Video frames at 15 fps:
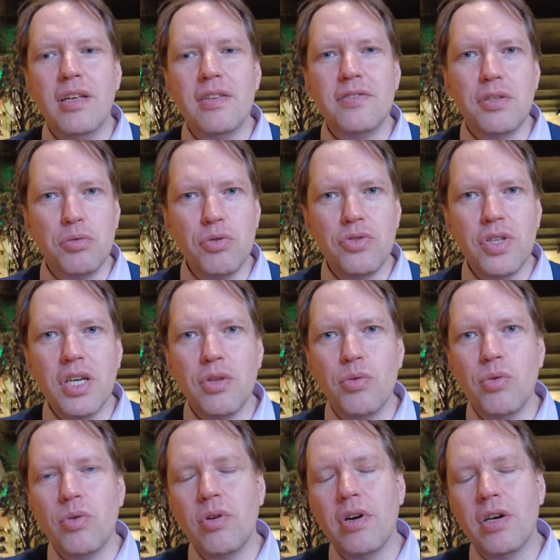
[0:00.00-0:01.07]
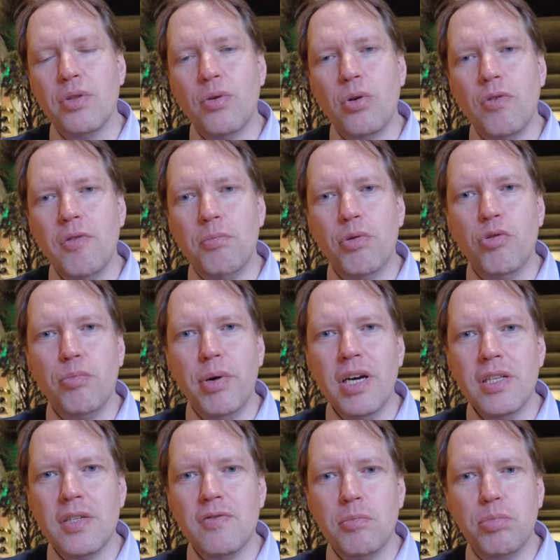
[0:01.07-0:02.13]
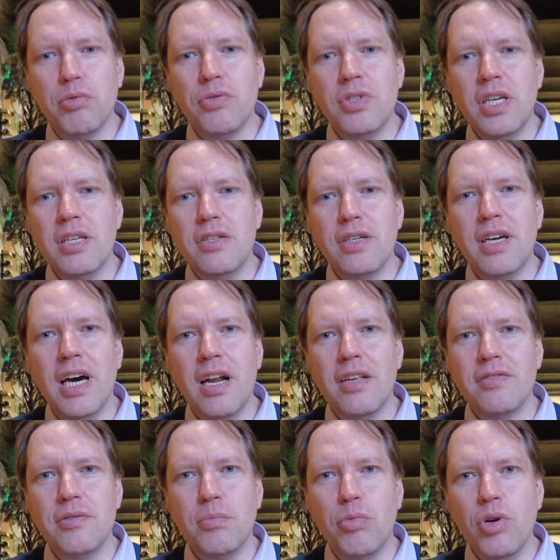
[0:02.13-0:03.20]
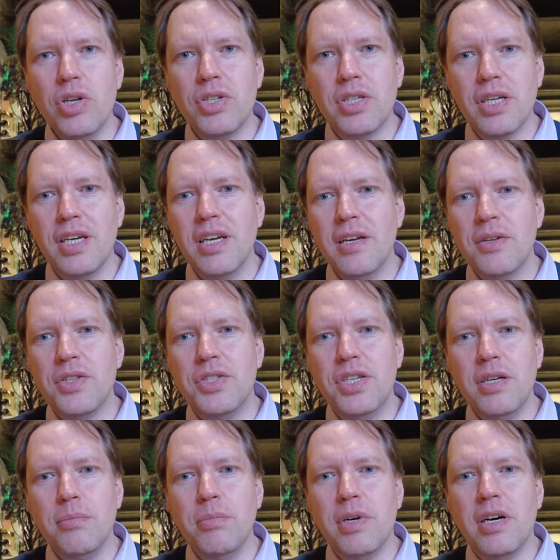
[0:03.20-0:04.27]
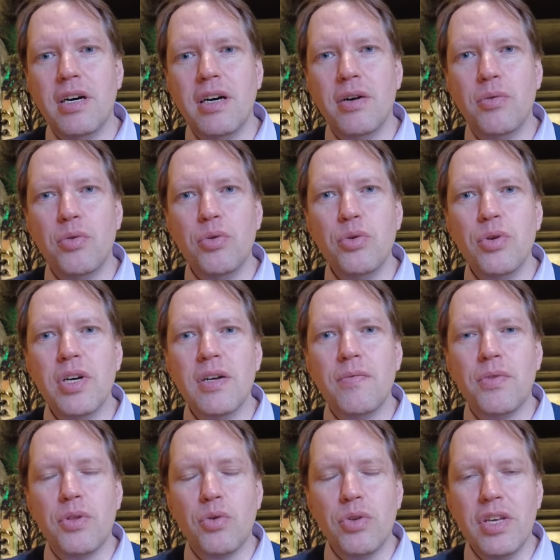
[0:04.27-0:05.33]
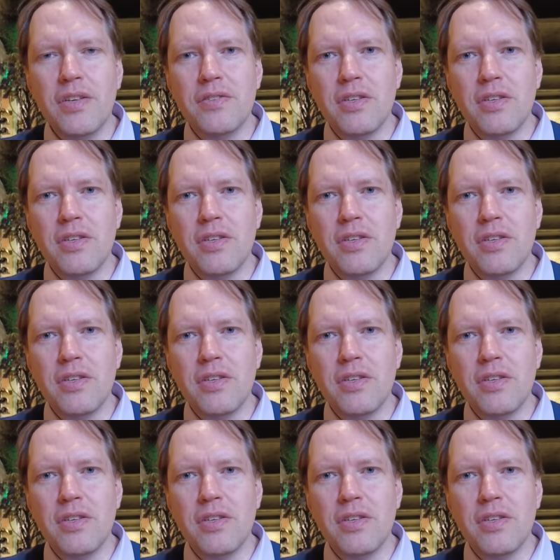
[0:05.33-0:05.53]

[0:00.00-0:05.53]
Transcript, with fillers: за ту цену, которую вы покупаете, вы получаете гораздо больше, чем э, у других